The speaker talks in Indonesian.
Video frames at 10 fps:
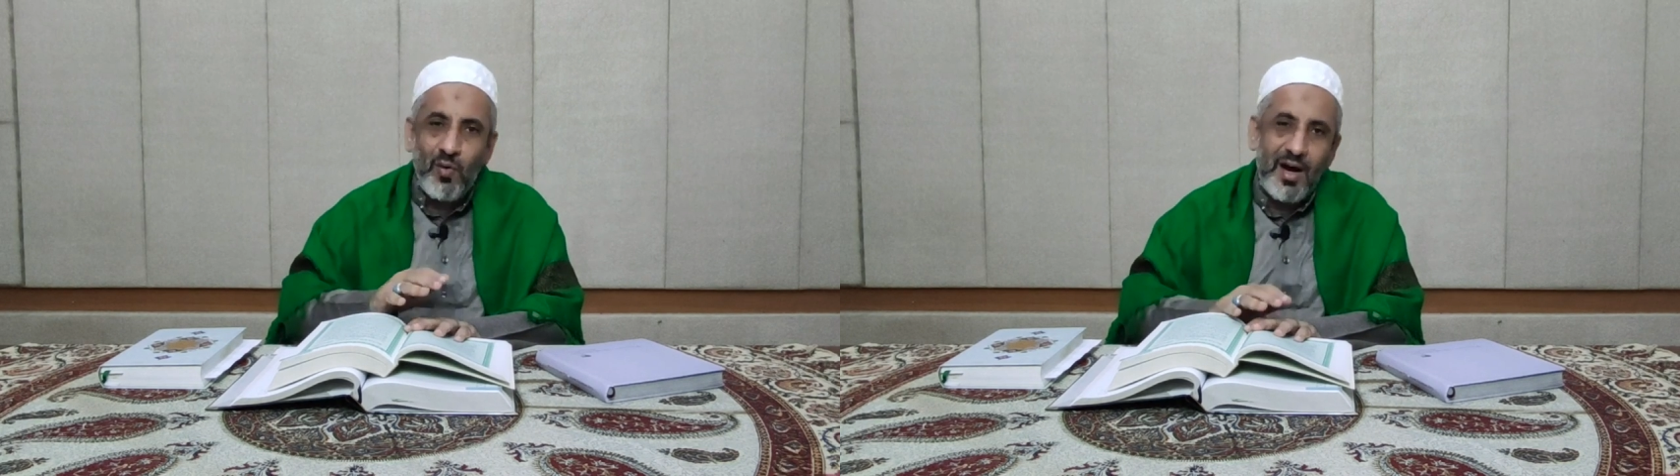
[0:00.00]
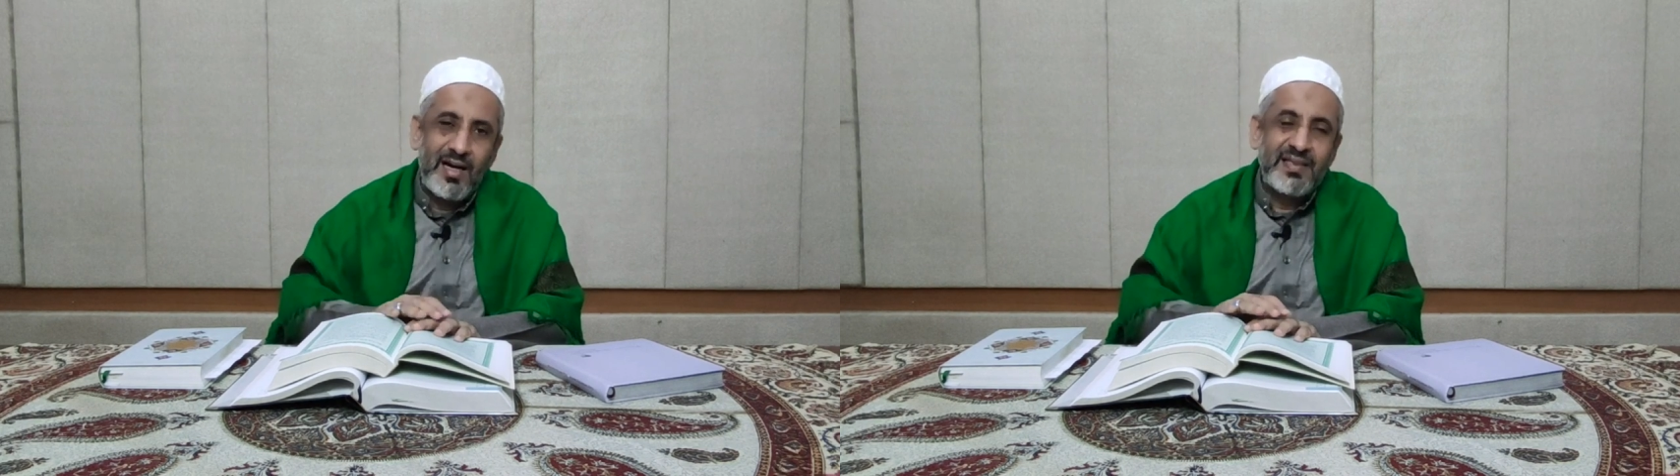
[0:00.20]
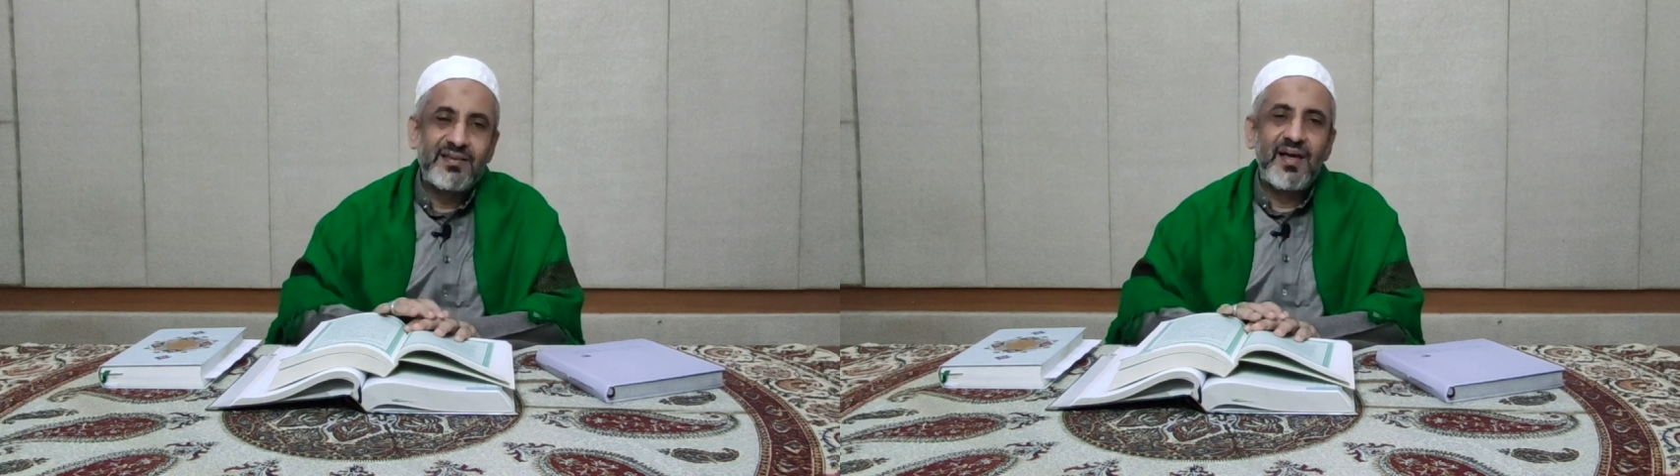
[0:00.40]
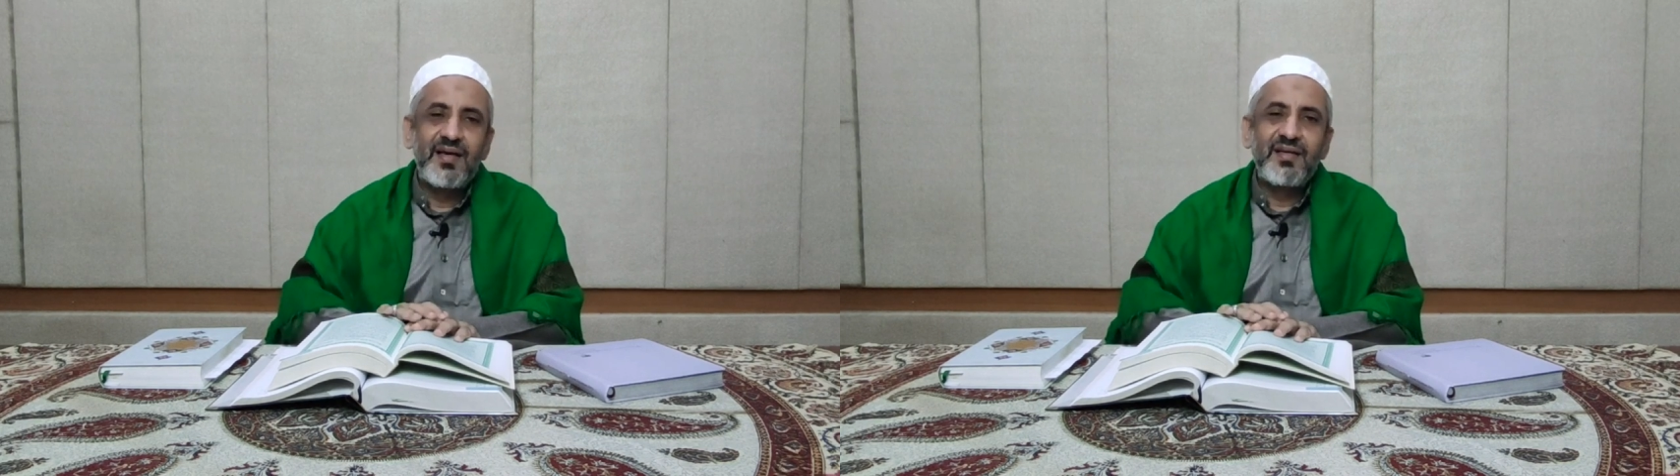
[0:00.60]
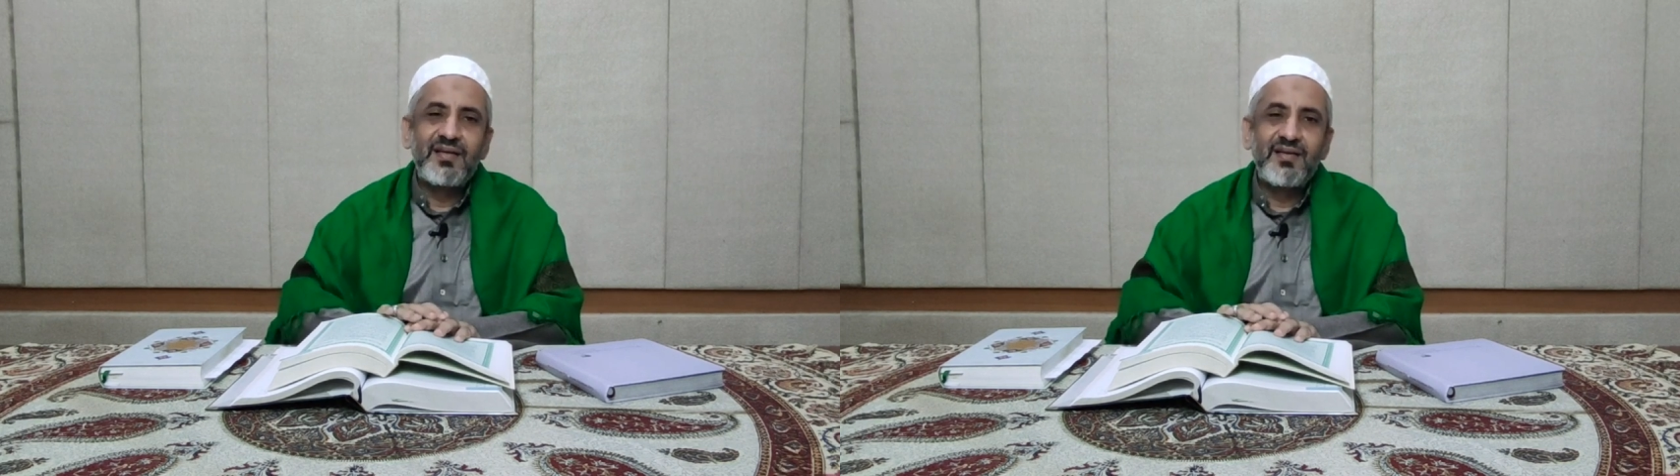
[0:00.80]

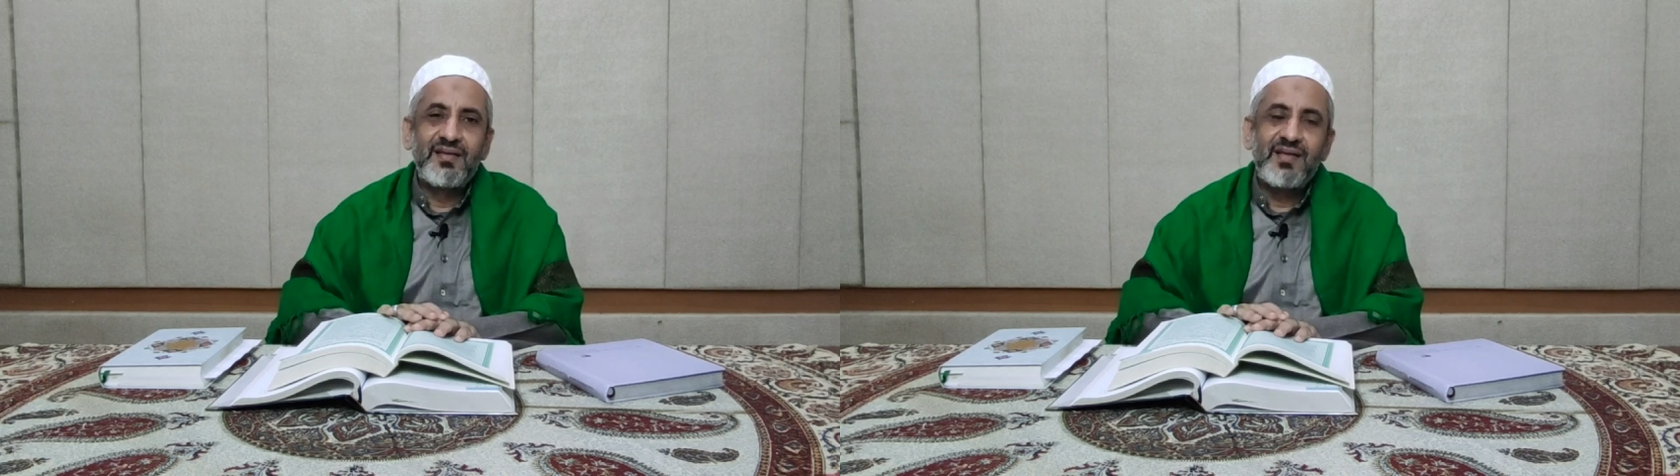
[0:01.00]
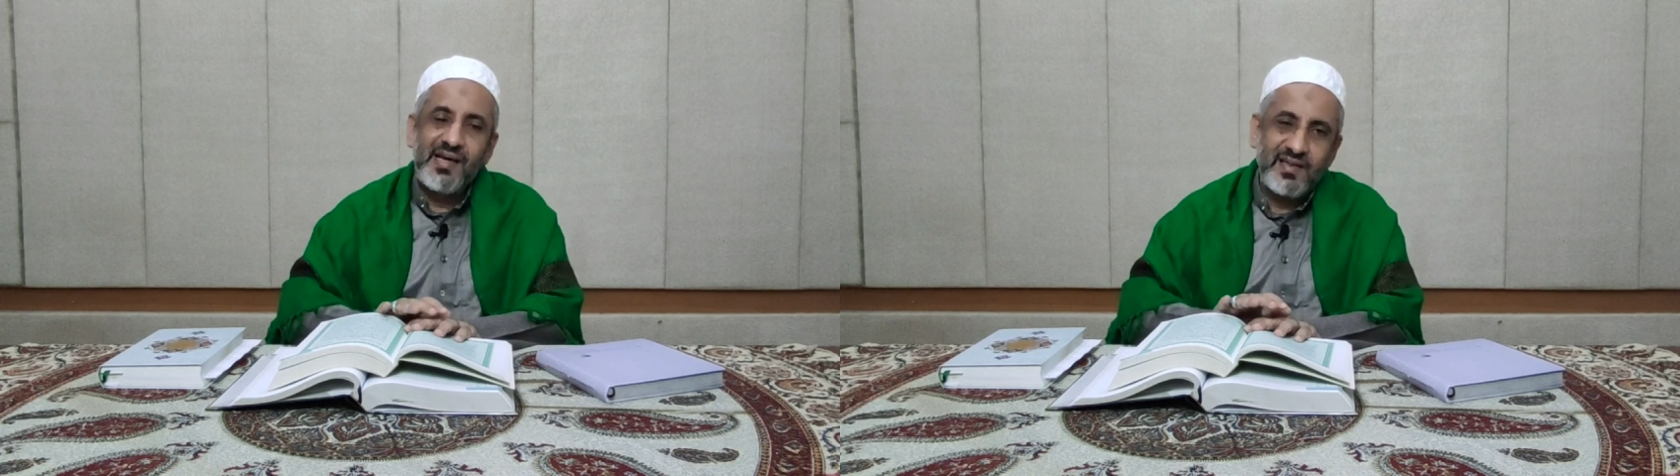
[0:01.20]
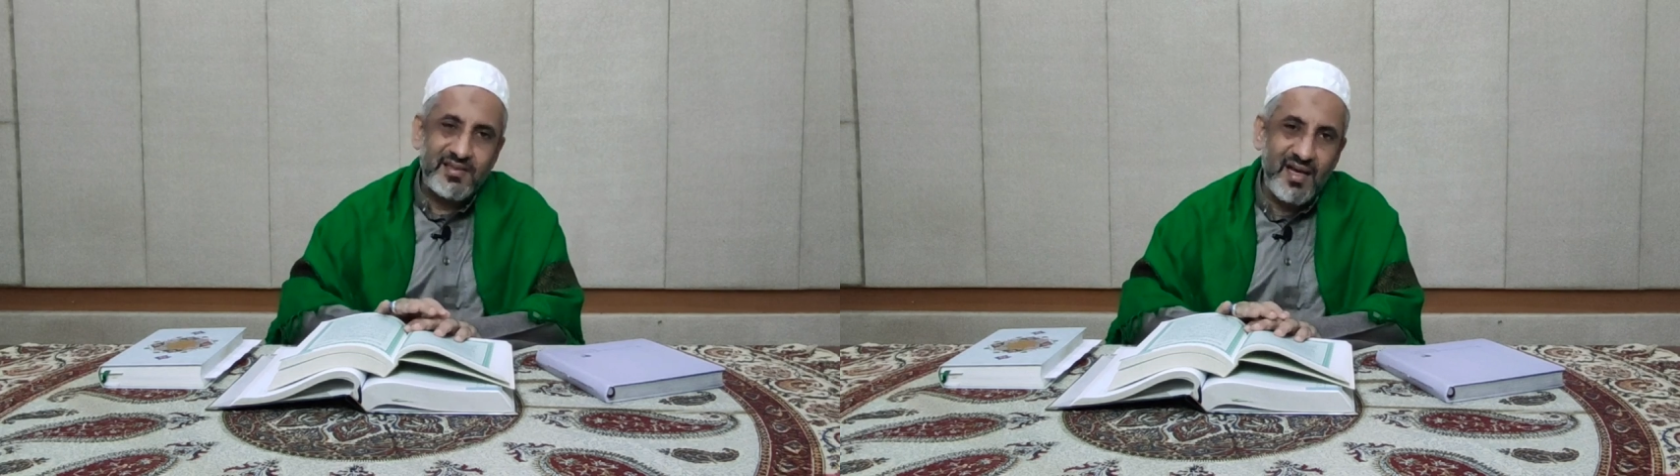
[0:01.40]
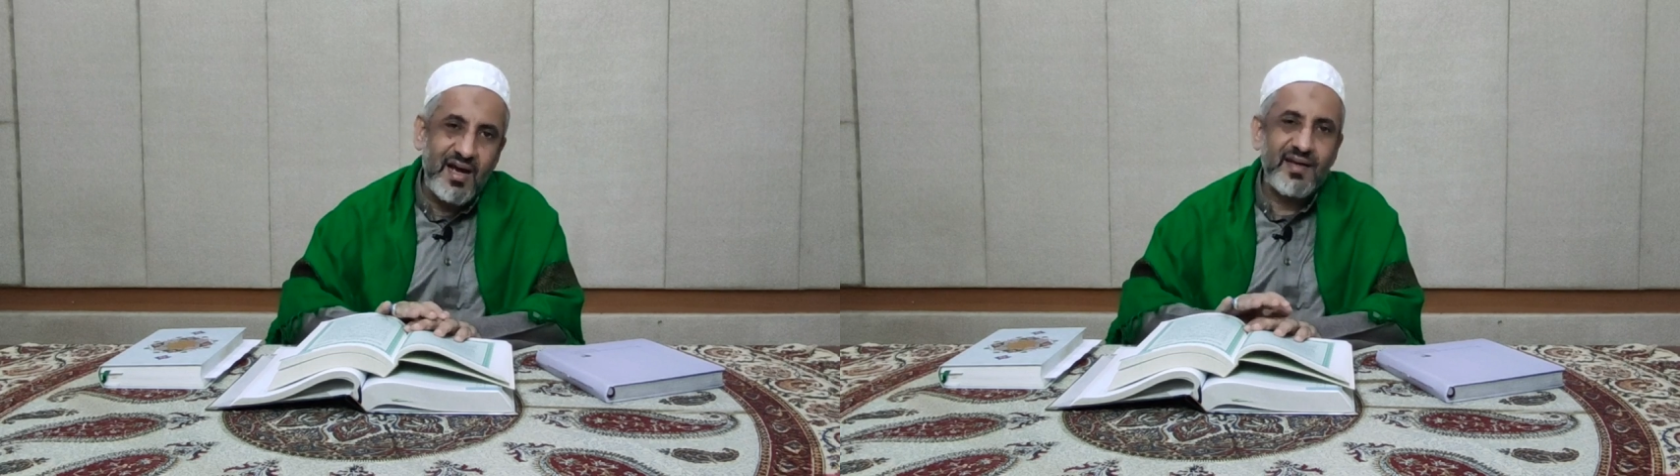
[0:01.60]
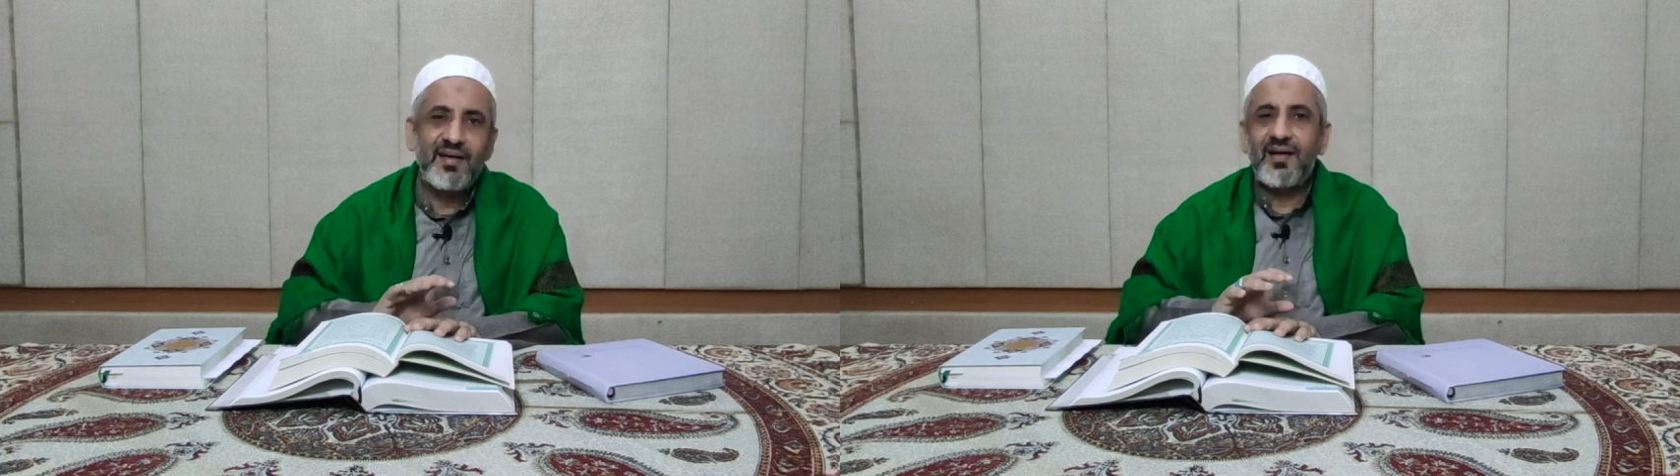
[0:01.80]
walidaini
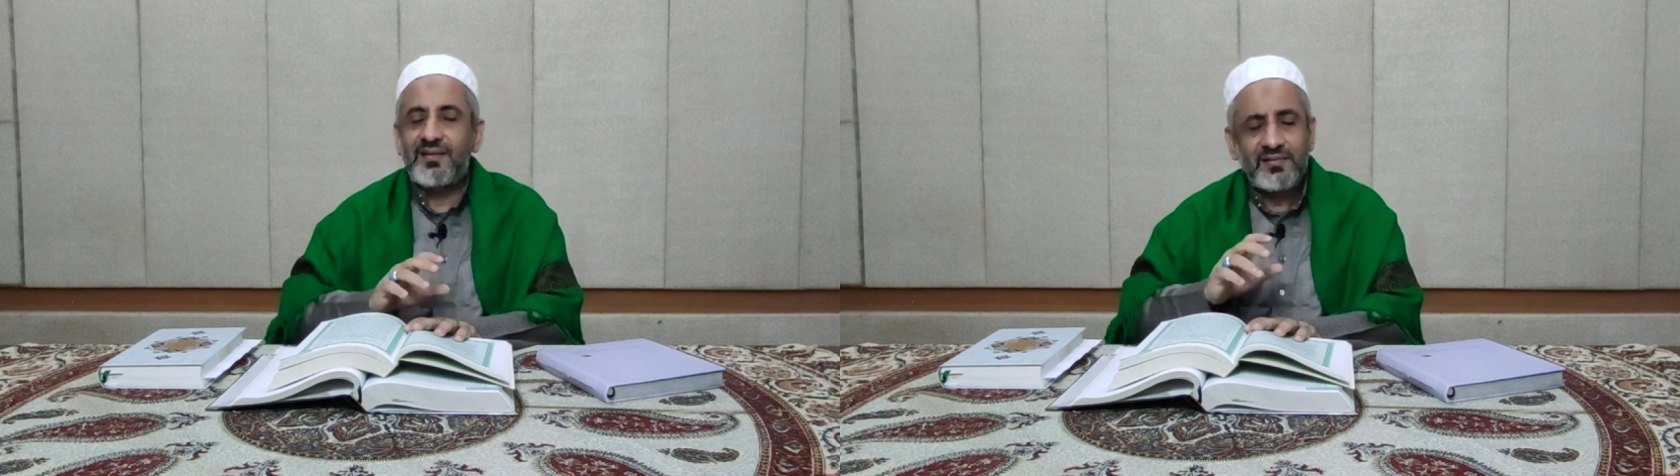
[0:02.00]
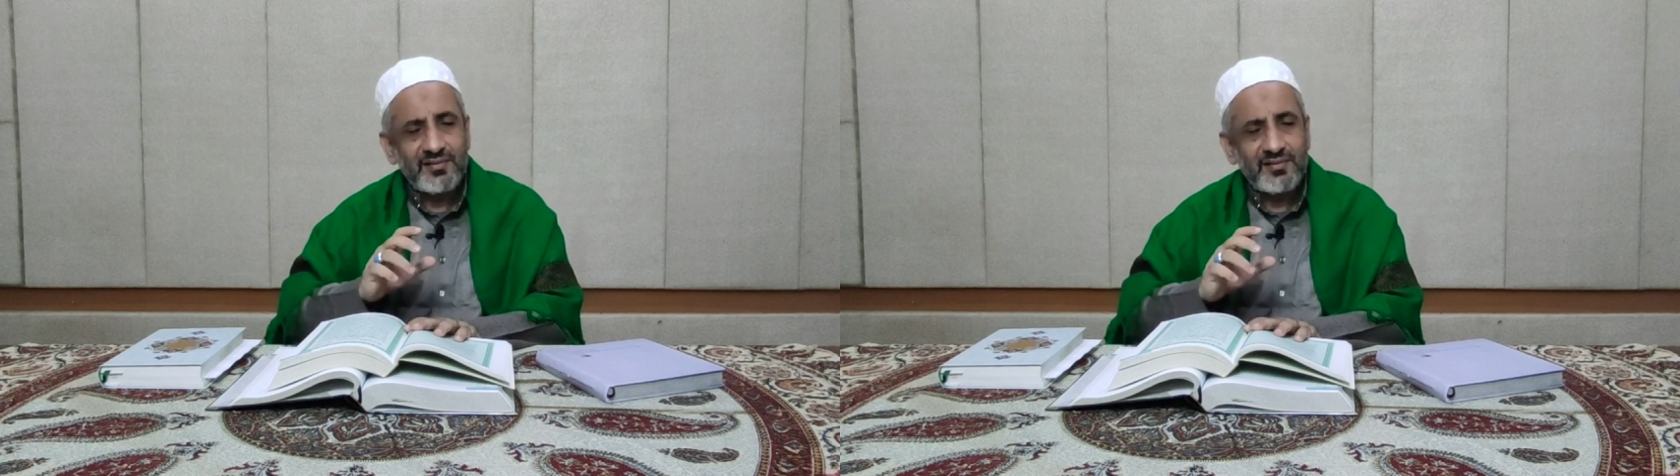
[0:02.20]
ihsanan,